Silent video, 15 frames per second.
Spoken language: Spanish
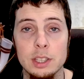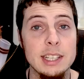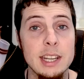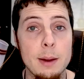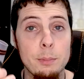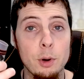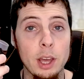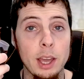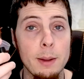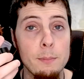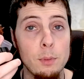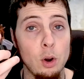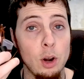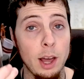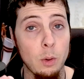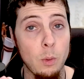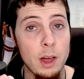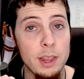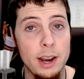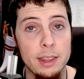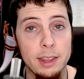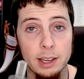ya sea por ejemplo la
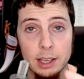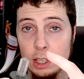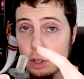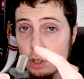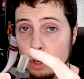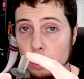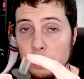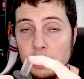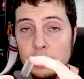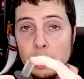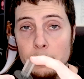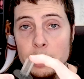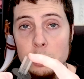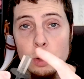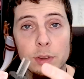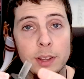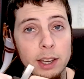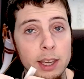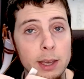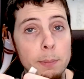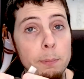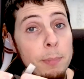cuadrada que nos concentra más luz
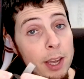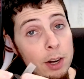aquí